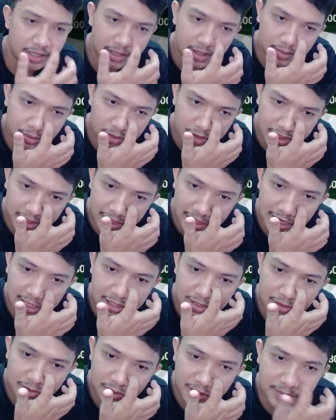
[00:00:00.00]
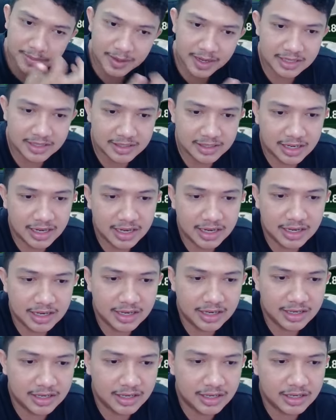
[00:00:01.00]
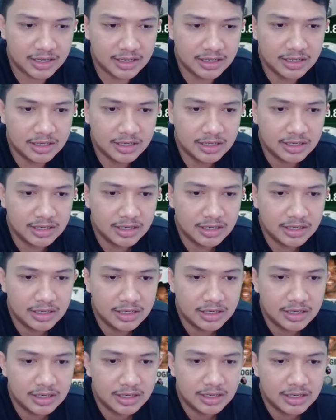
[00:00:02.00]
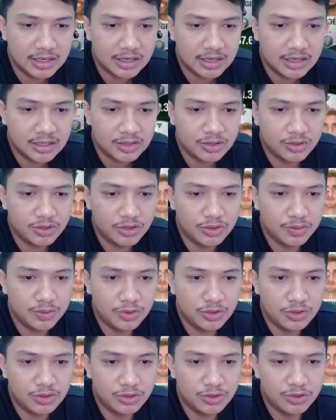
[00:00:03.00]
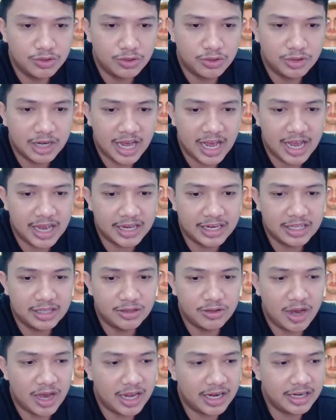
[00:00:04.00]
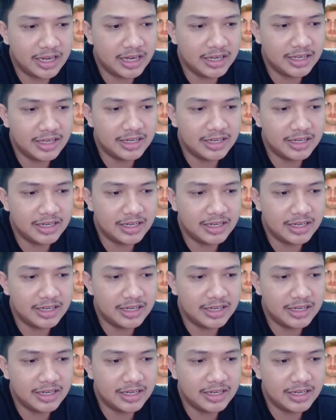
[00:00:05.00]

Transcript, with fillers: Kita buktikan langsung di pasar 77. Nah, ini tuh harganya